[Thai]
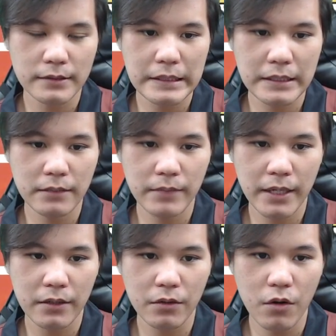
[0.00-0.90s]
ที่ตำแห
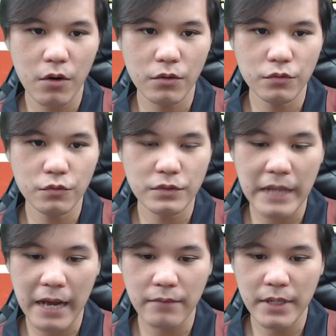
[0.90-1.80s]
น่งงองู
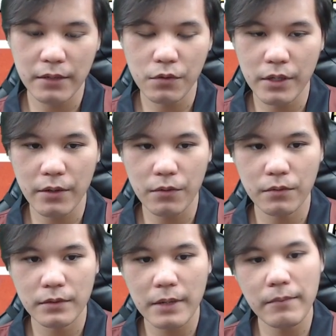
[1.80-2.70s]
3อย่างรวดเร็ว
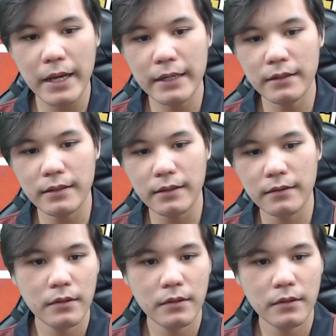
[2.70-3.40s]
ทำไมเหรอ